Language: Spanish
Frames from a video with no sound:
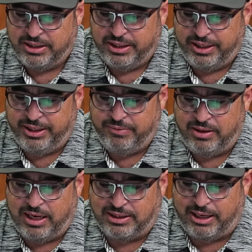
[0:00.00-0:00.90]
Y
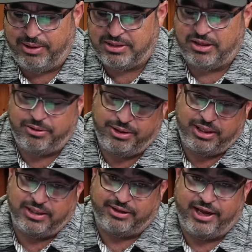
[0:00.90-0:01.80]
la tabla se
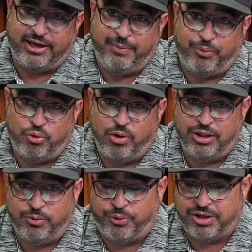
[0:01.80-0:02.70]
divide en tres equipos
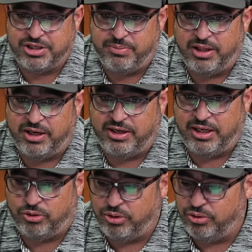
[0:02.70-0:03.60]
jugando por encima de
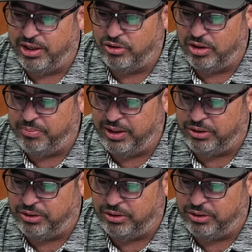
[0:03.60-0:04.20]
500, incluyendo el invicto